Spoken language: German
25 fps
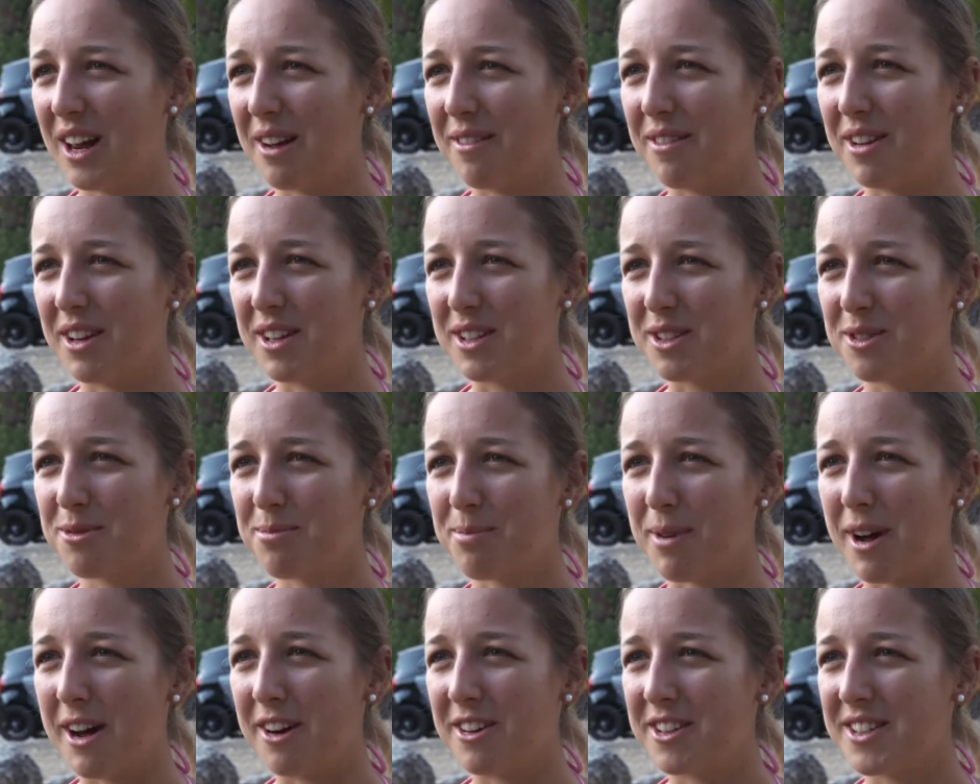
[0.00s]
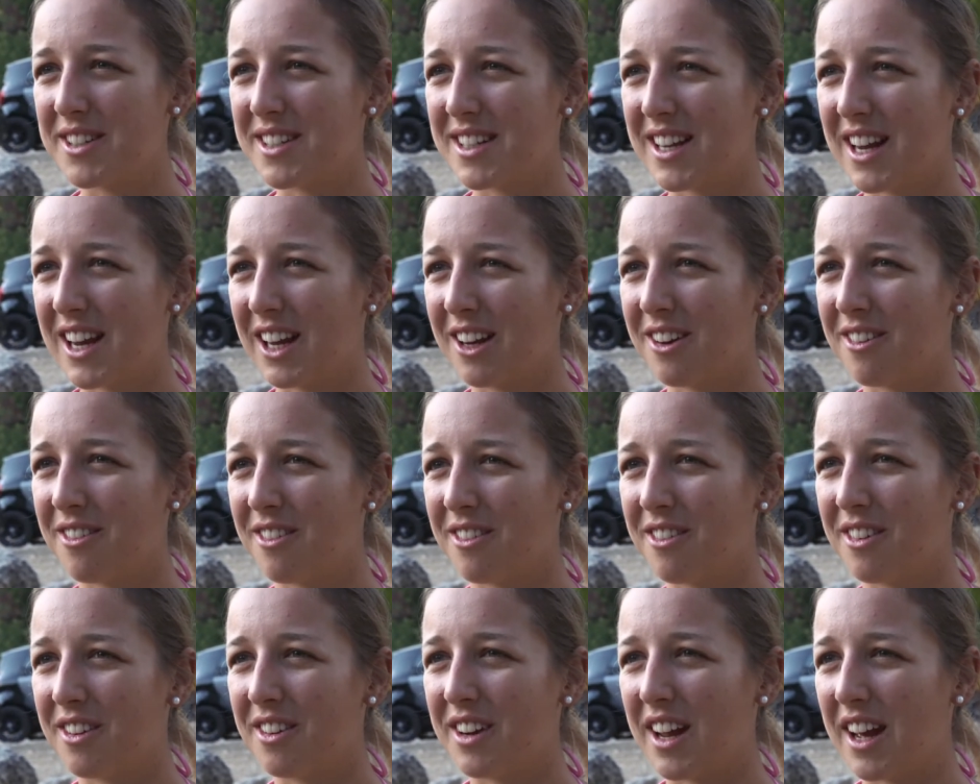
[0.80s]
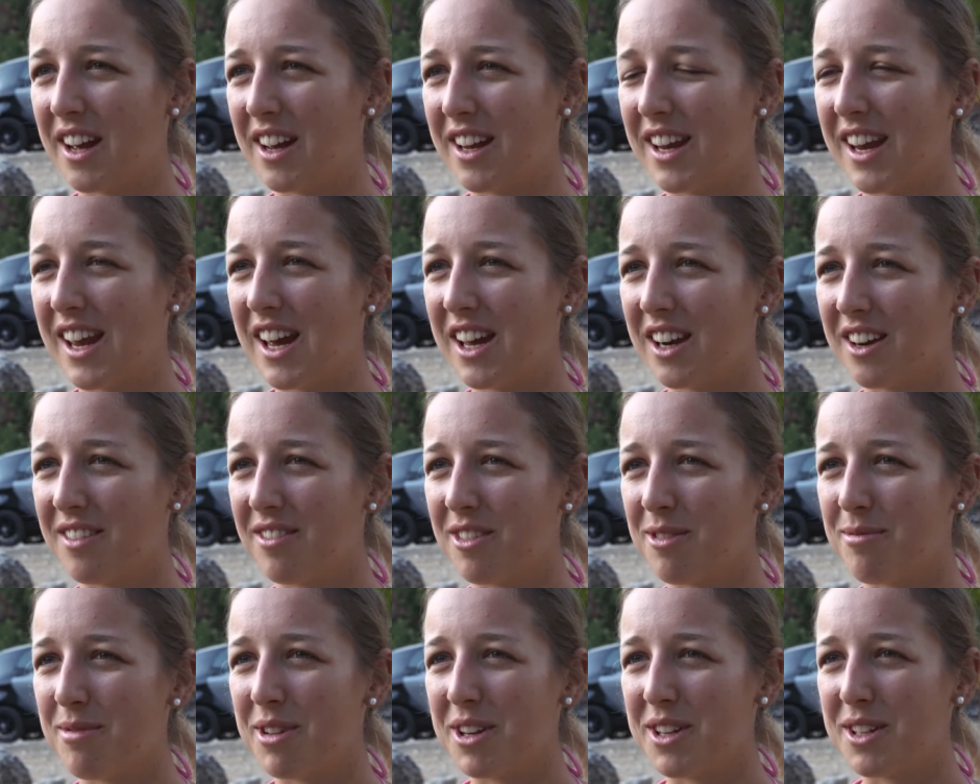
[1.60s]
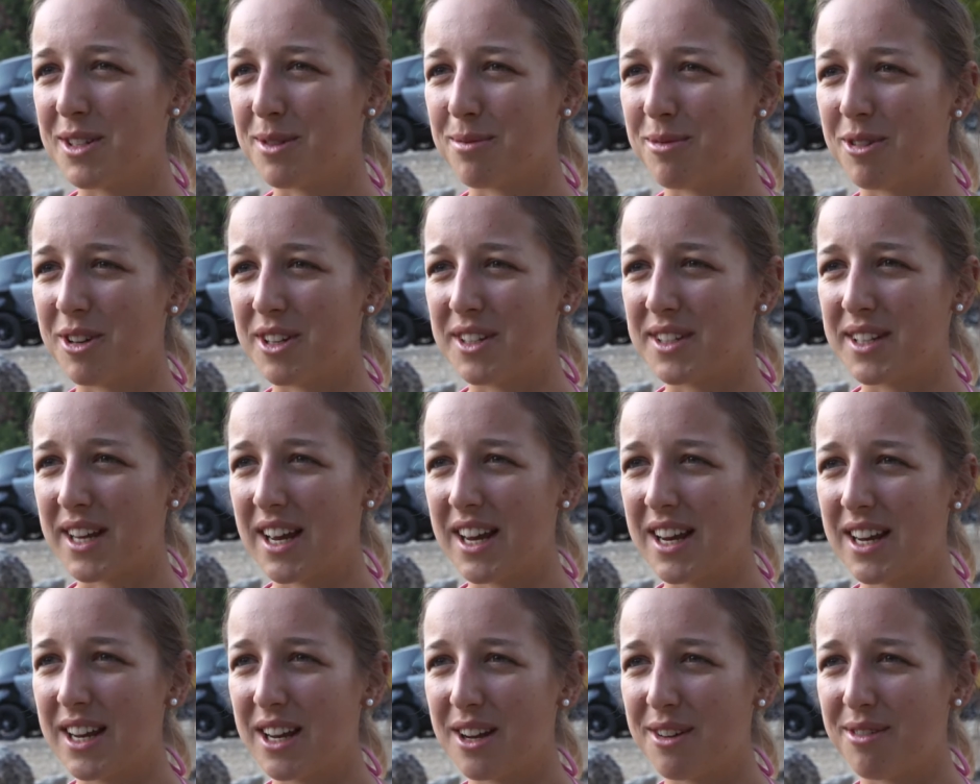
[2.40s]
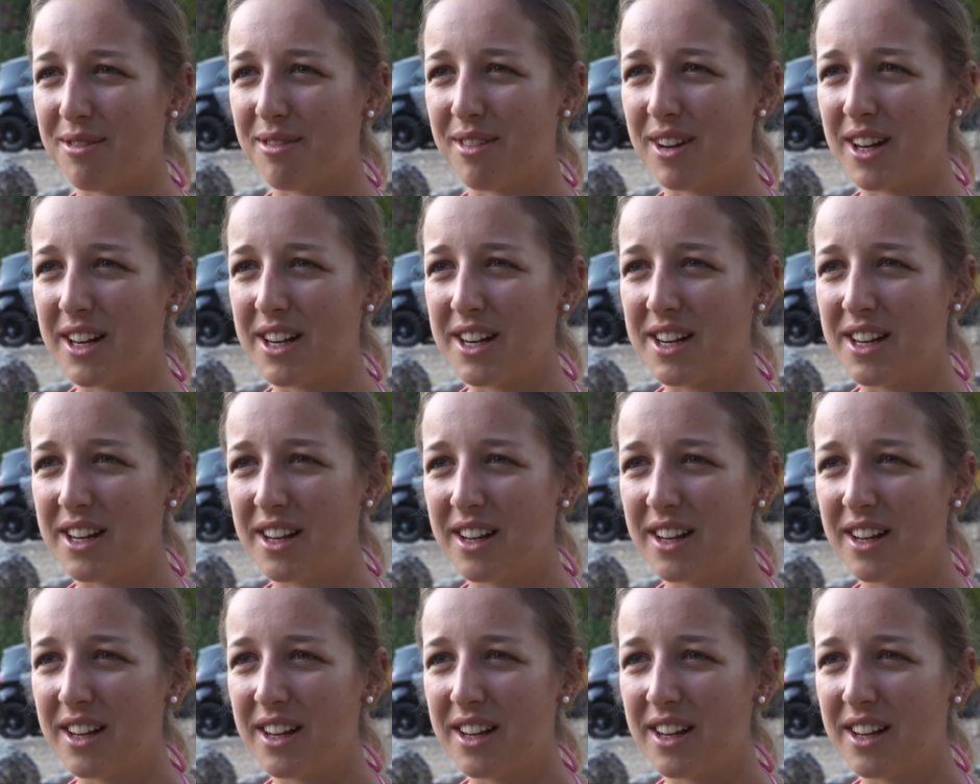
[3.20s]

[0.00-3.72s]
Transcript: glaube, eine super Auszeichnung und eine Ehre, wenn man das mal sein darf, weil